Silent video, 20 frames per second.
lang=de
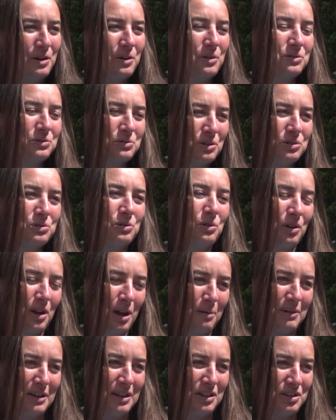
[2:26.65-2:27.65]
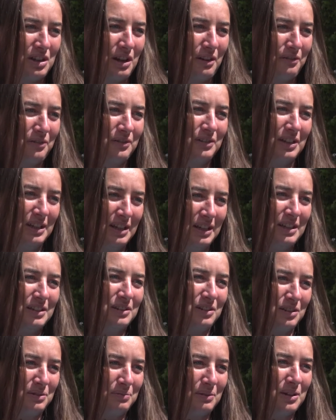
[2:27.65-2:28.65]
Und nur so kann man es schaffen,
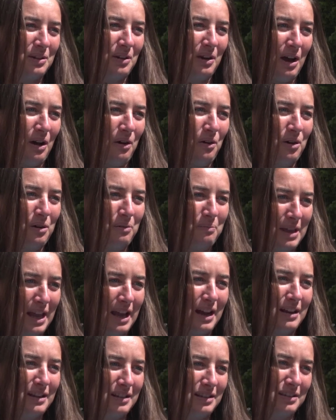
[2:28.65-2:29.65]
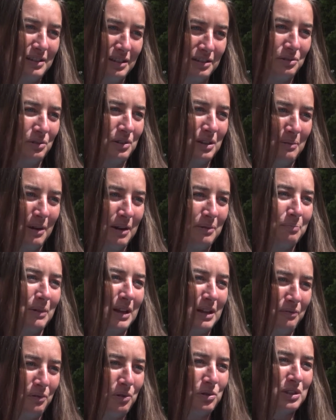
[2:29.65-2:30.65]
dass wir da auch mehr als so mal,
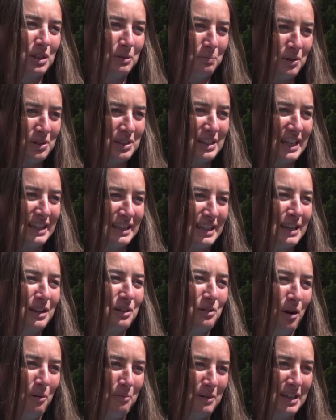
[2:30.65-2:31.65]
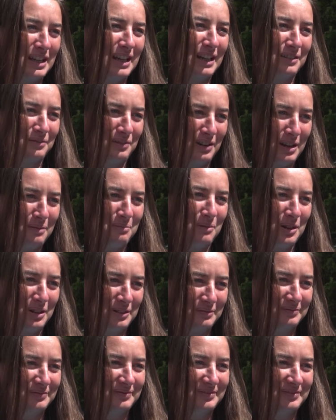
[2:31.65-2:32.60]
bei 50 Prozent hinkommen irgendwann einmal.